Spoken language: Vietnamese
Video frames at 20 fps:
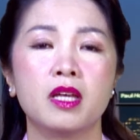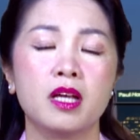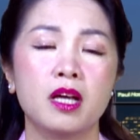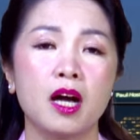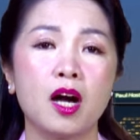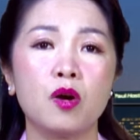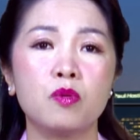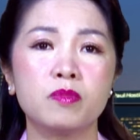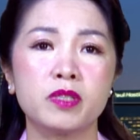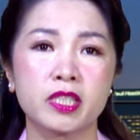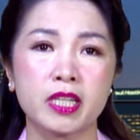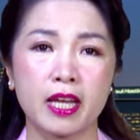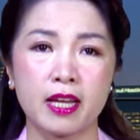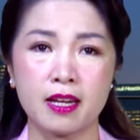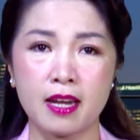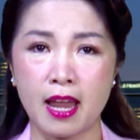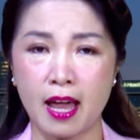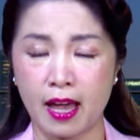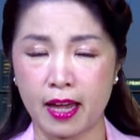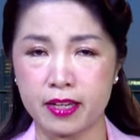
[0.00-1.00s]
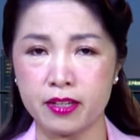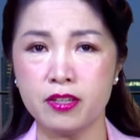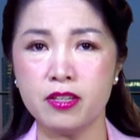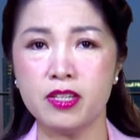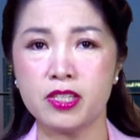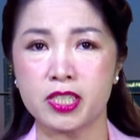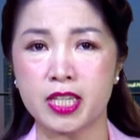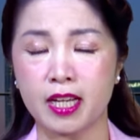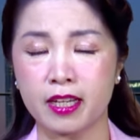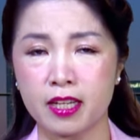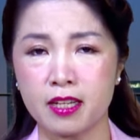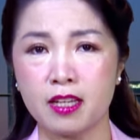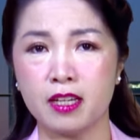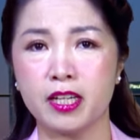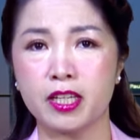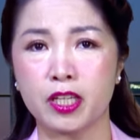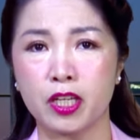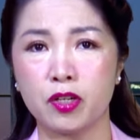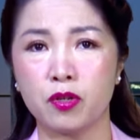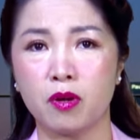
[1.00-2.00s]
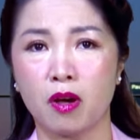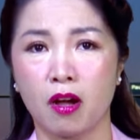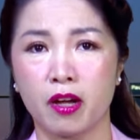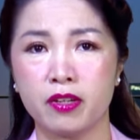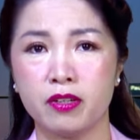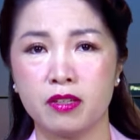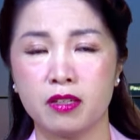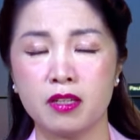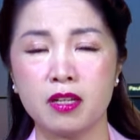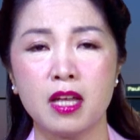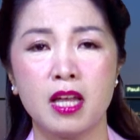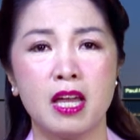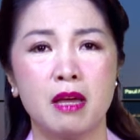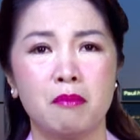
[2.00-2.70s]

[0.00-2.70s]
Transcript: ông sẽ lại đưa ra cái lời kêu gọi nữa.